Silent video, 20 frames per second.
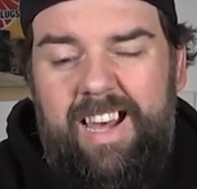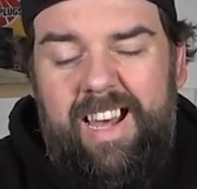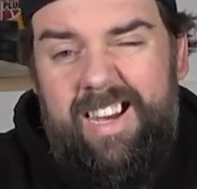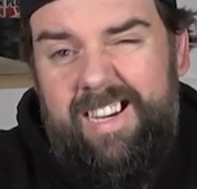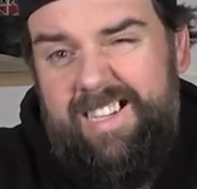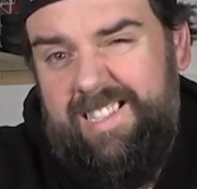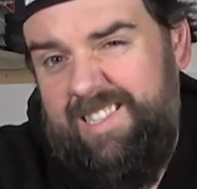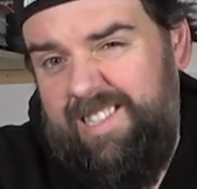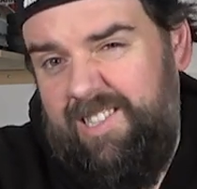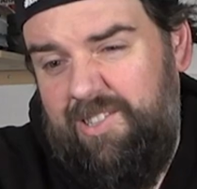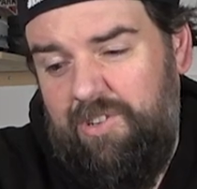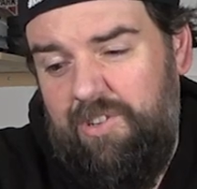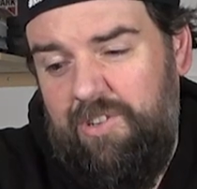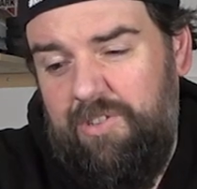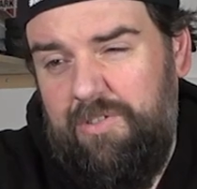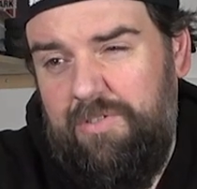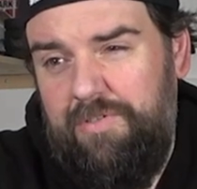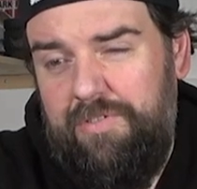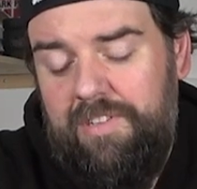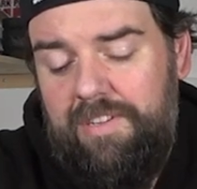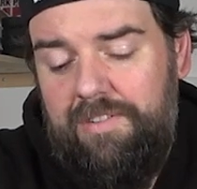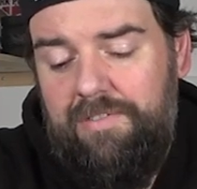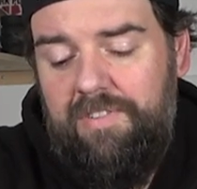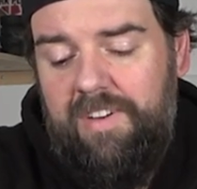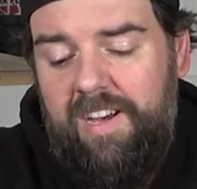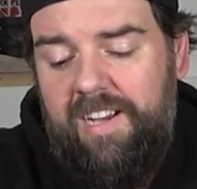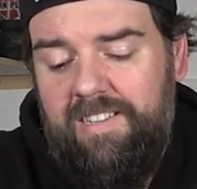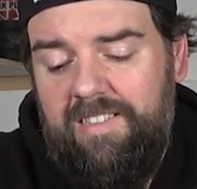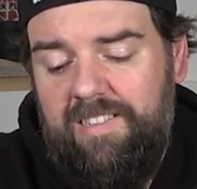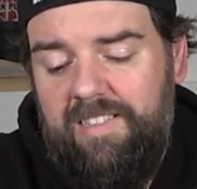80 Euro für den
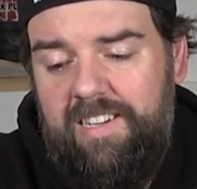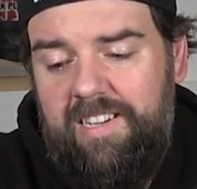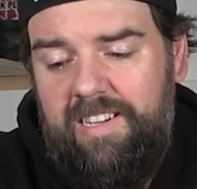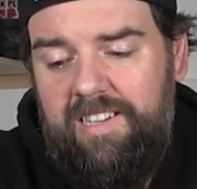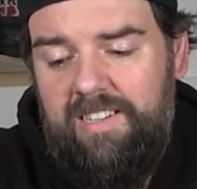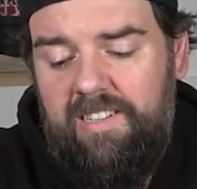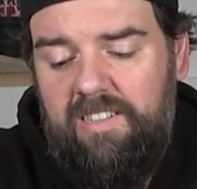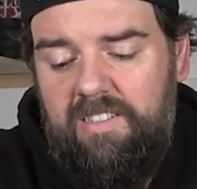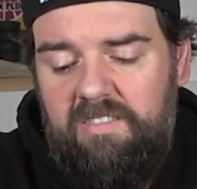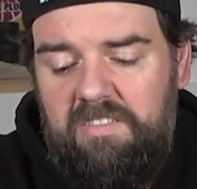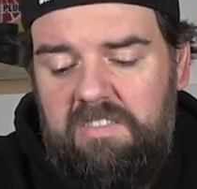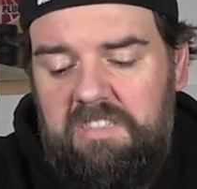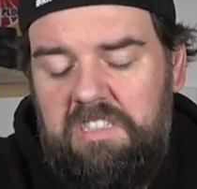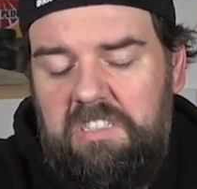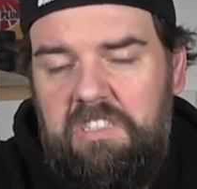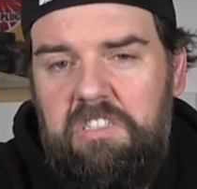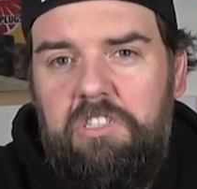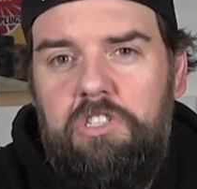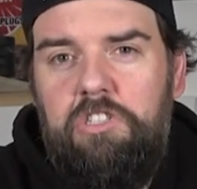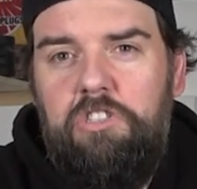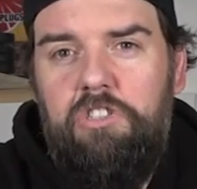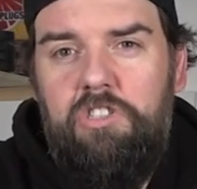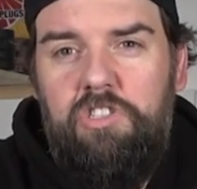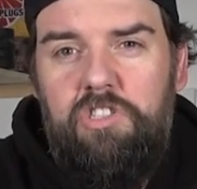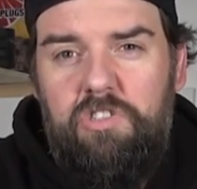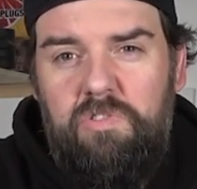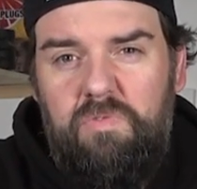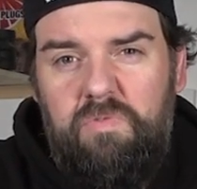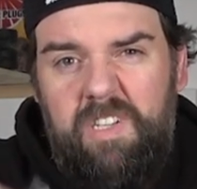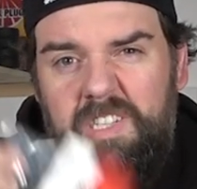Fahrtenregler,
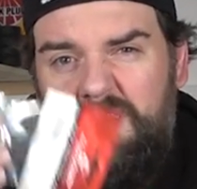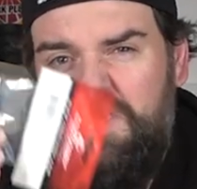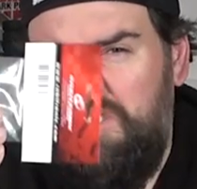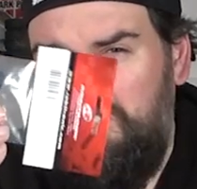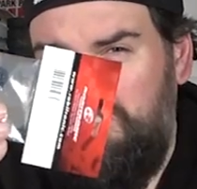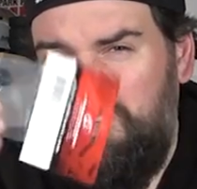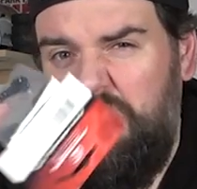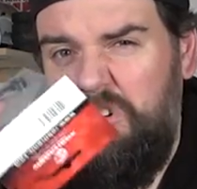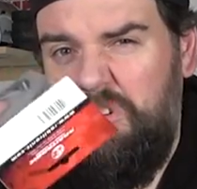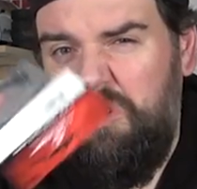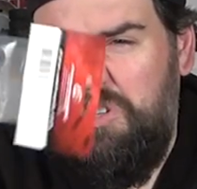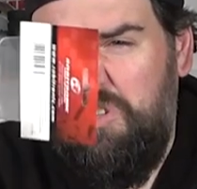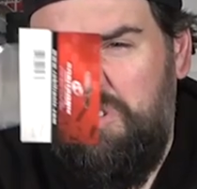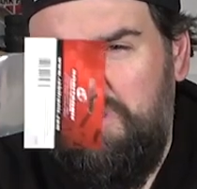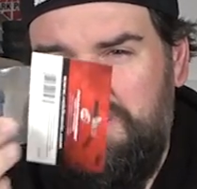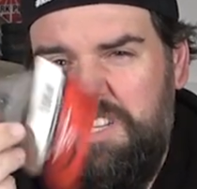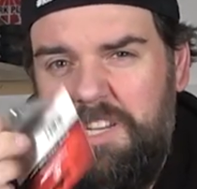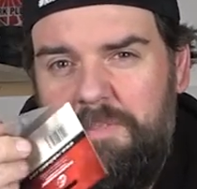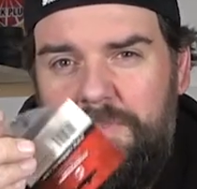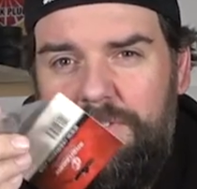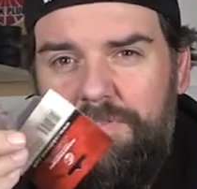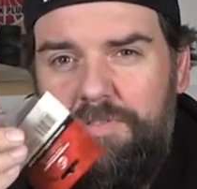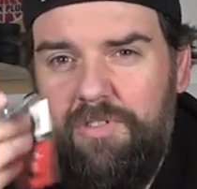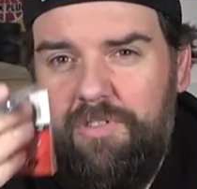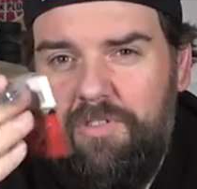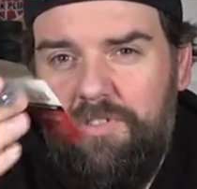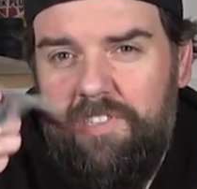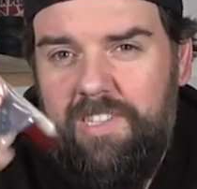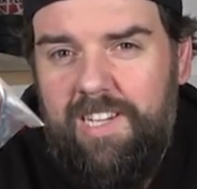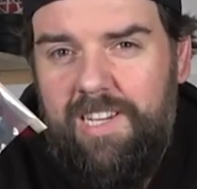20 Euro, sag ich mal, für
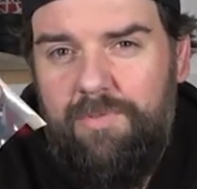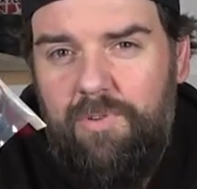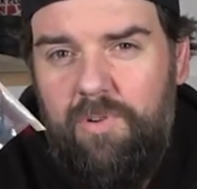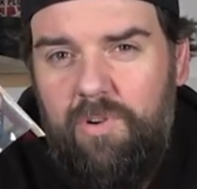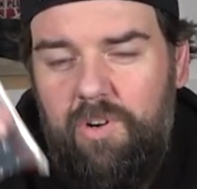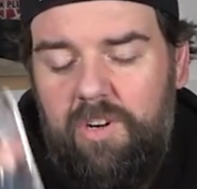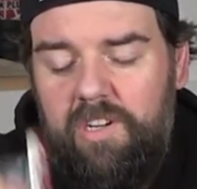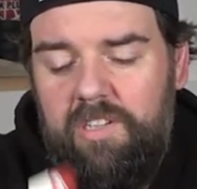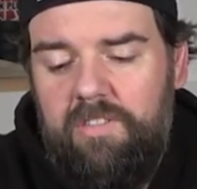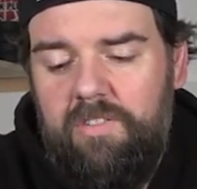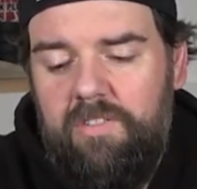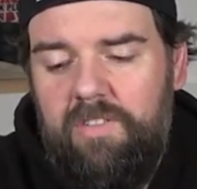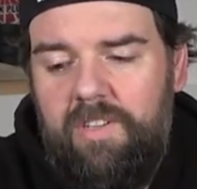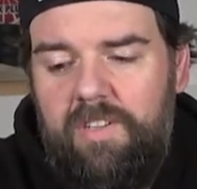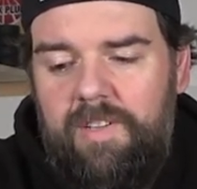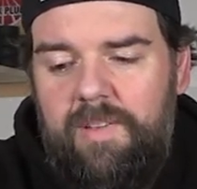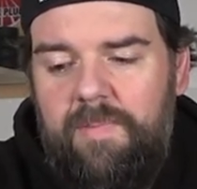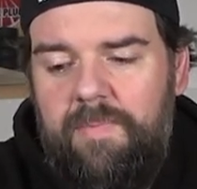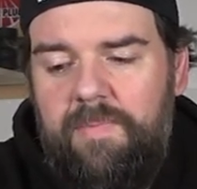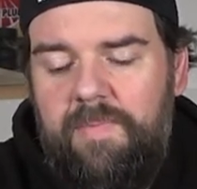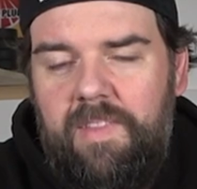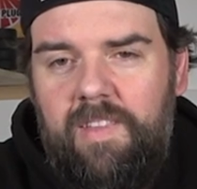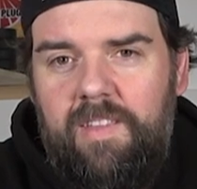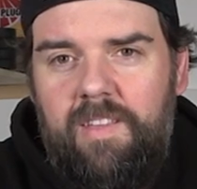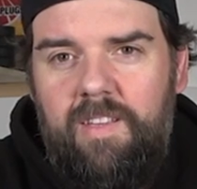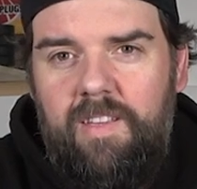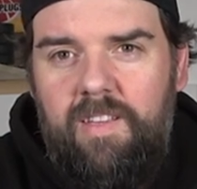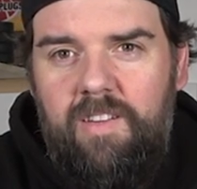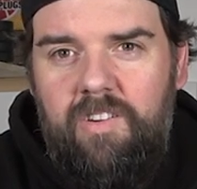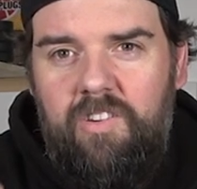so ein Servohorn
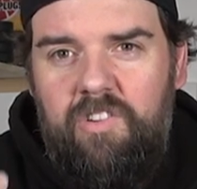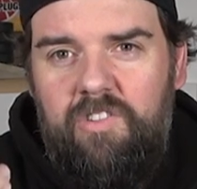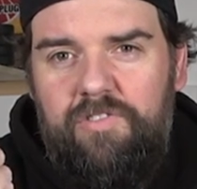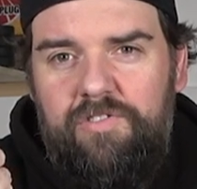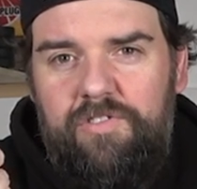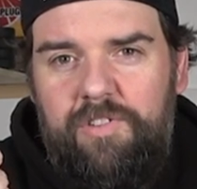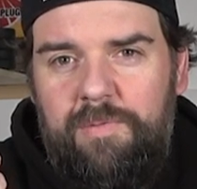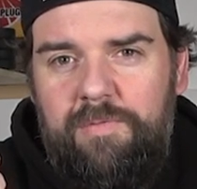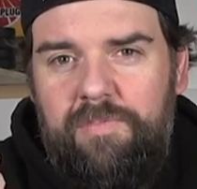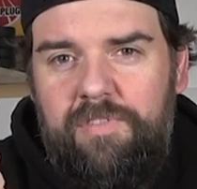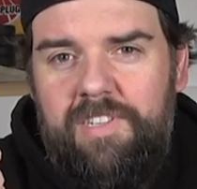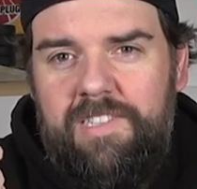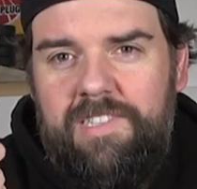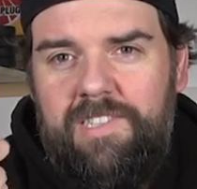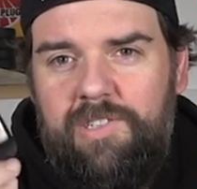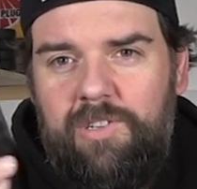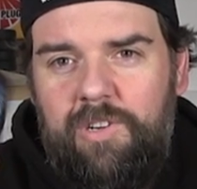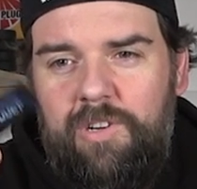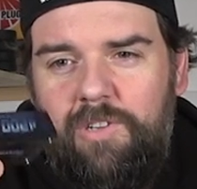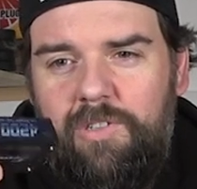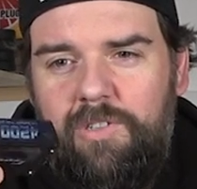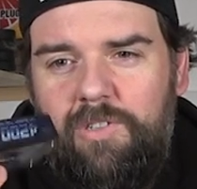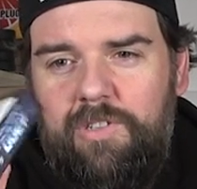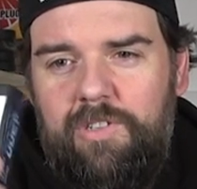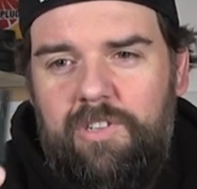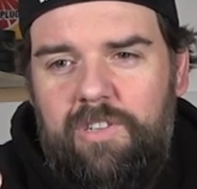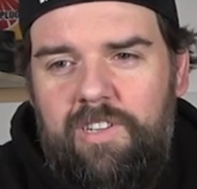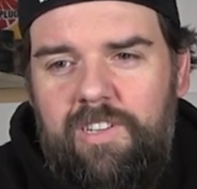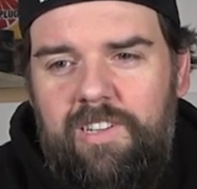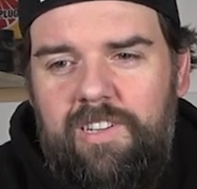und 45
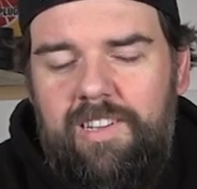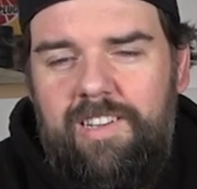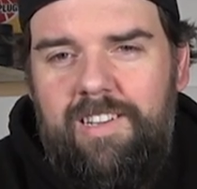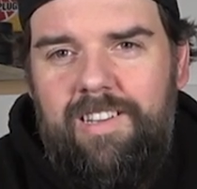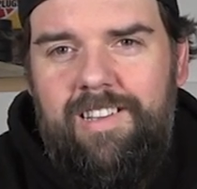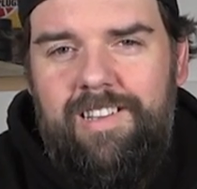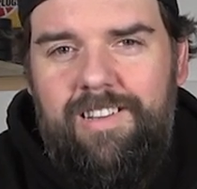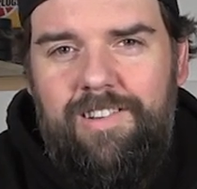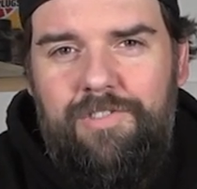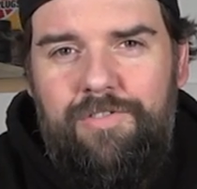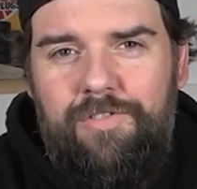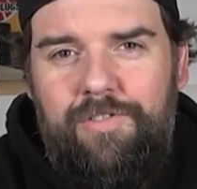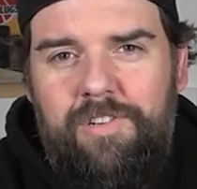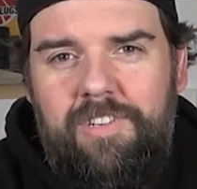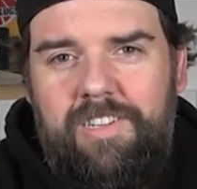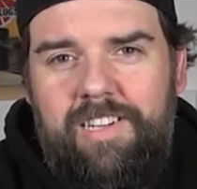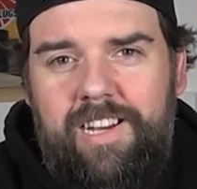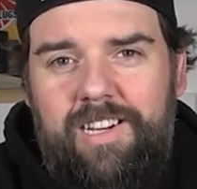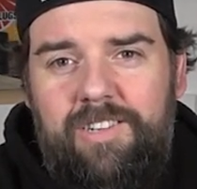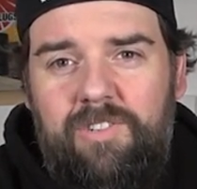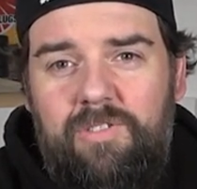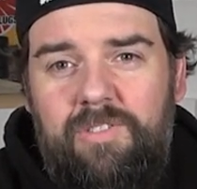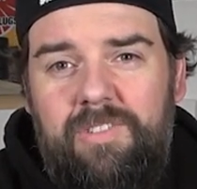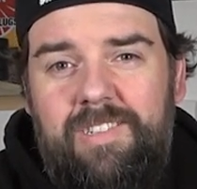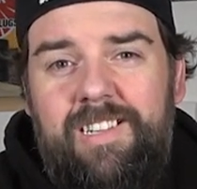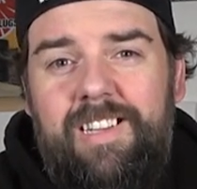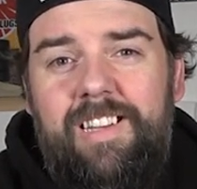Euro für den Akku.